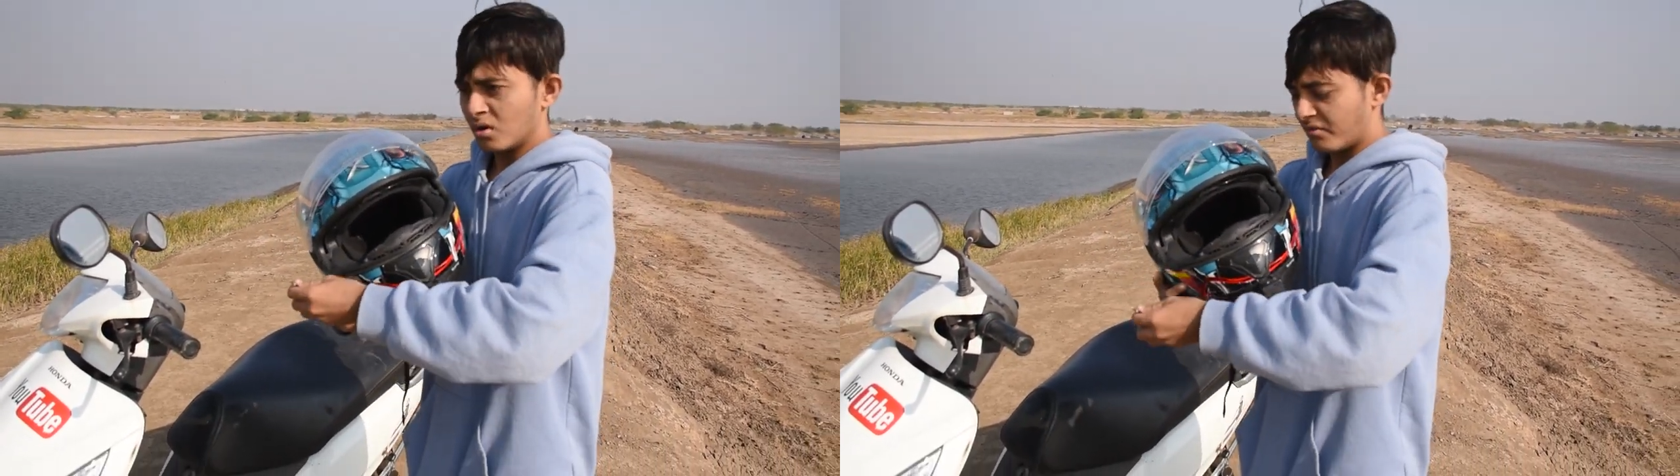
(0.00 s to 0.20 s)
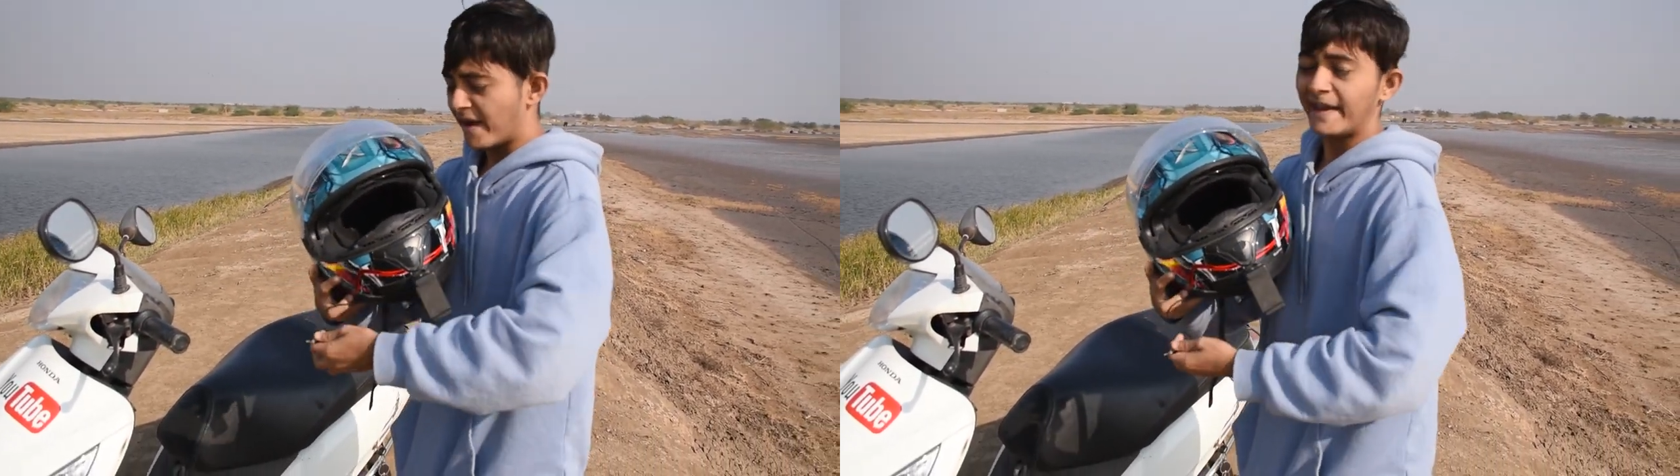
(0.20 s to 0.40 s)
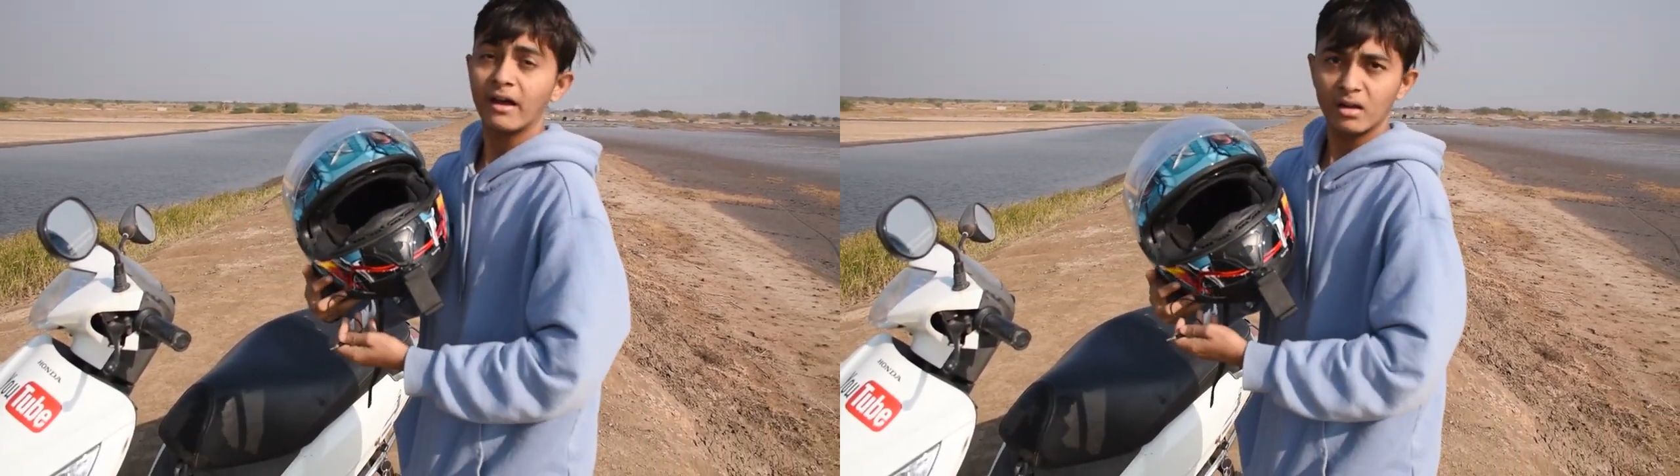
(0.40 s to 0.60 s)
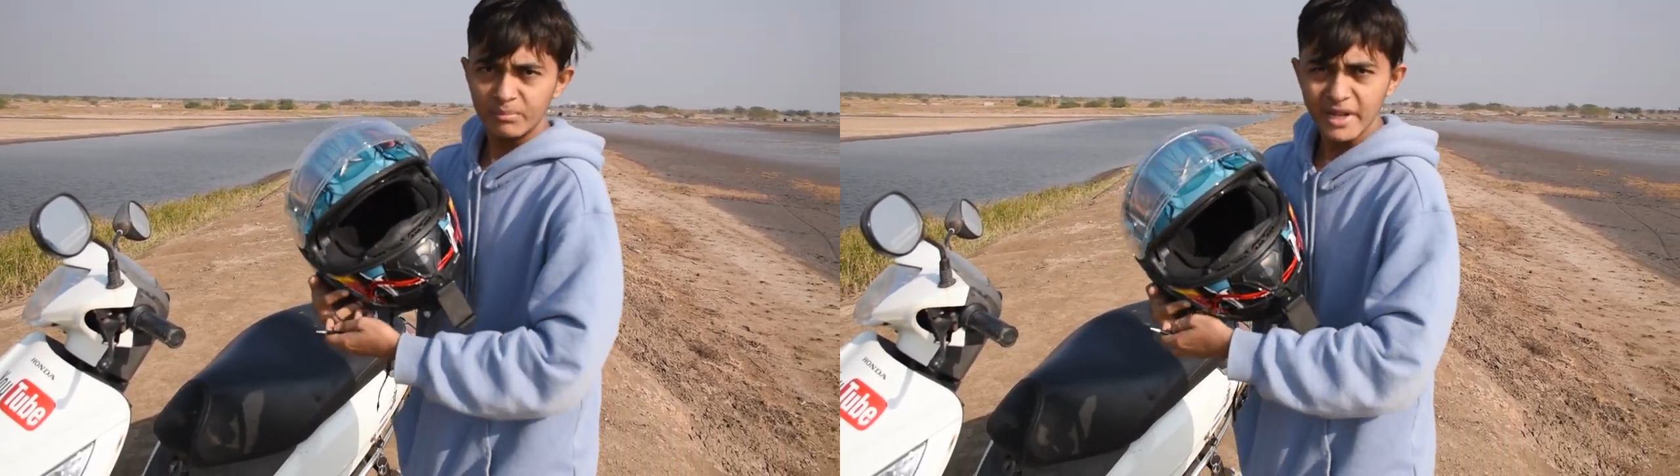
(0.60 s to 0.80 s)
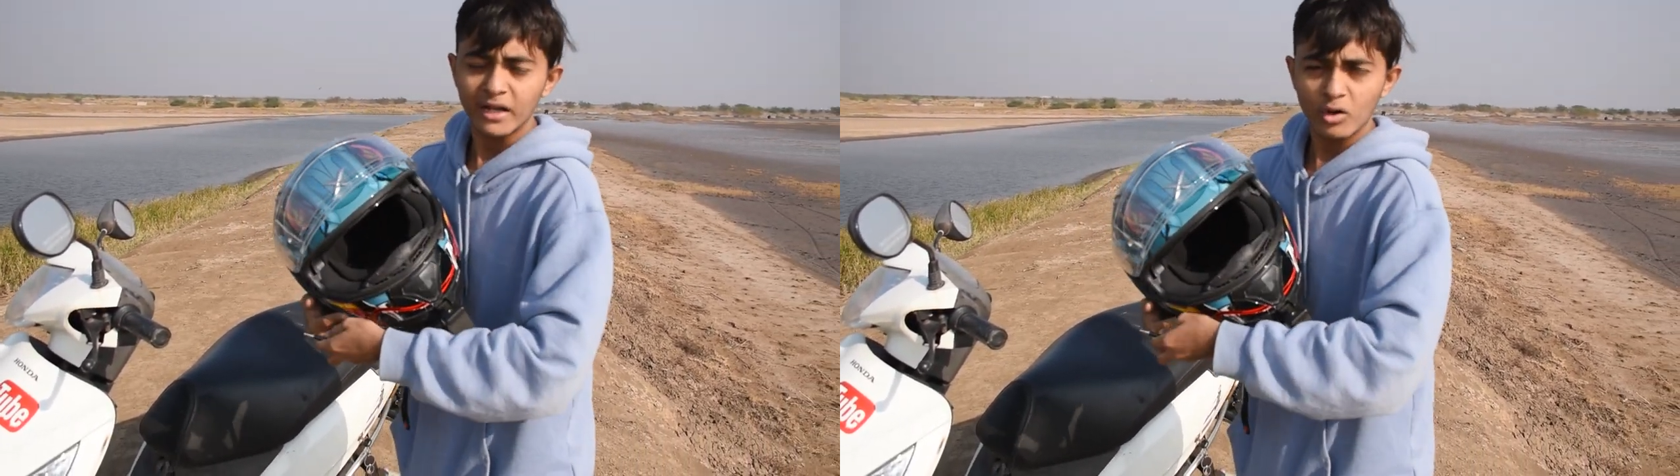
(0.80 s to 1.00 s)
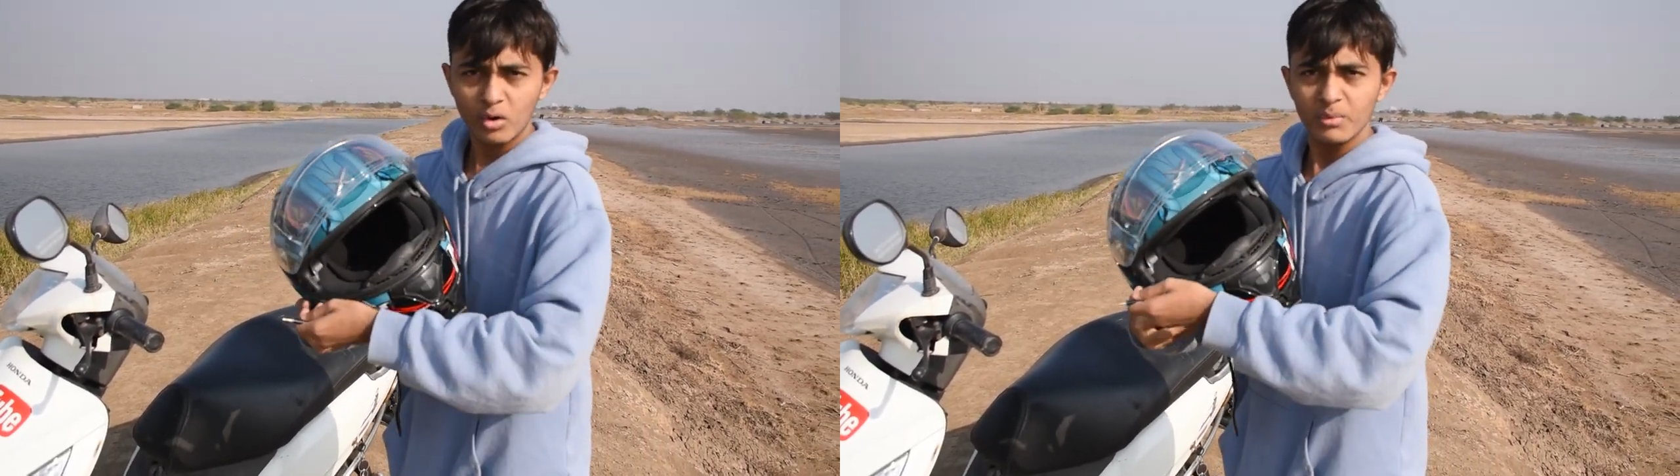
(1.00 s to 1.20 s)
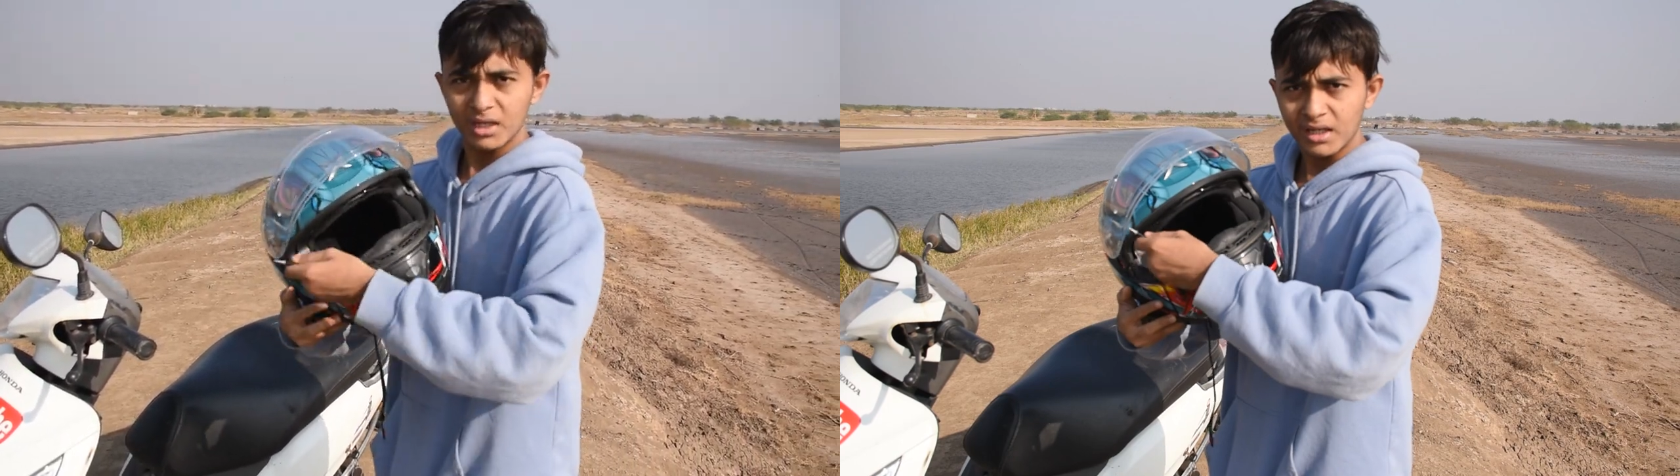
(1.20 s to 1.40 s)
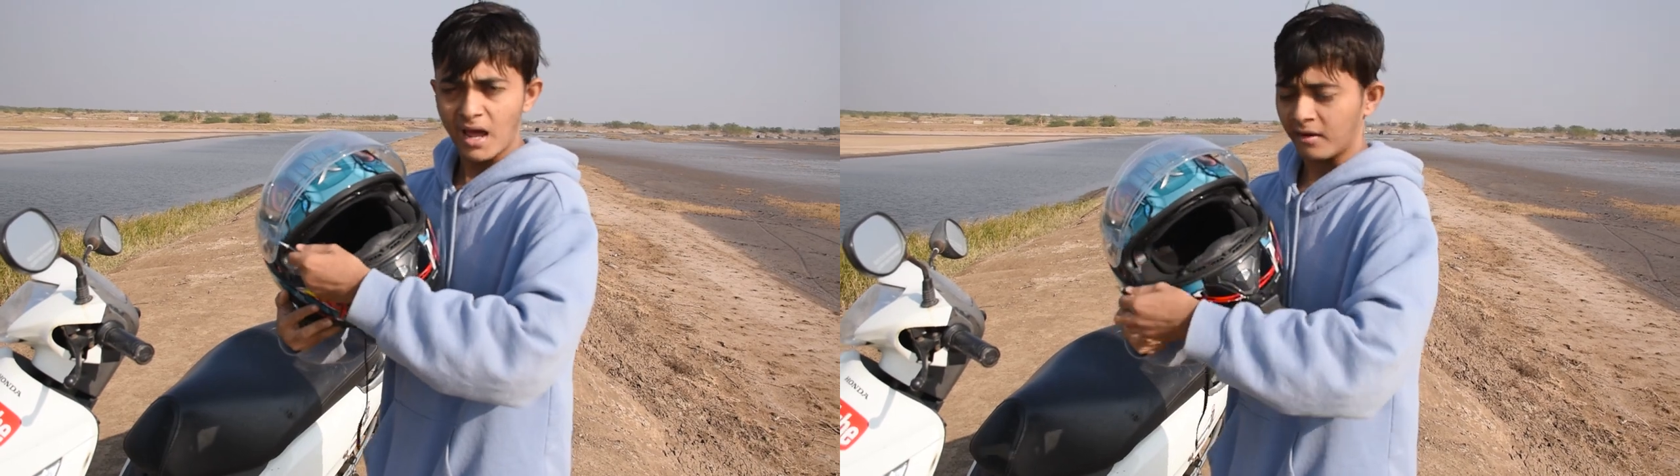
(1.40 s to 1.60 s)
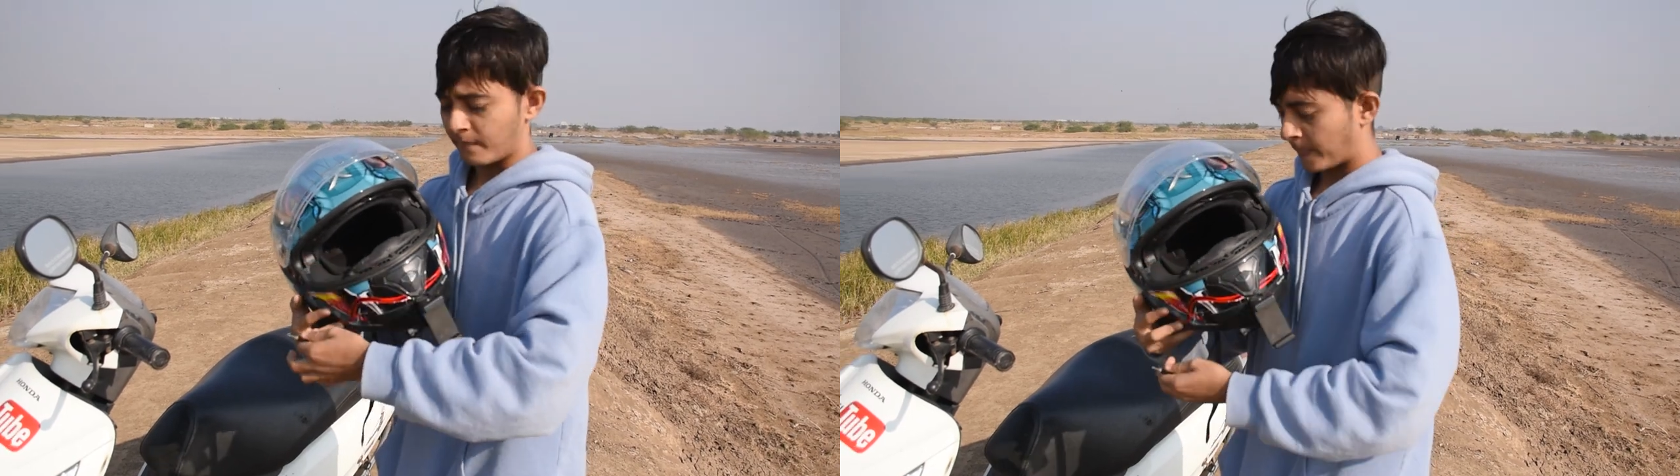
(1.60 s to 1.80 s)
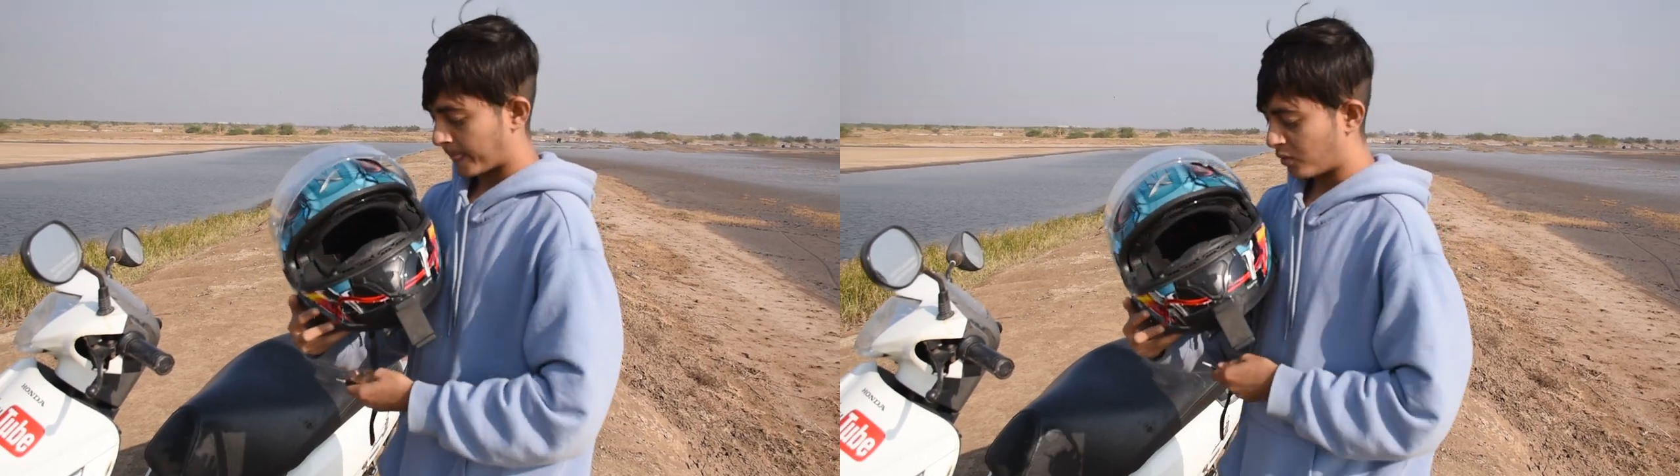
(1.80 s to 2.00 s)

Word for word: वाइट एंगल देखने को मिलता है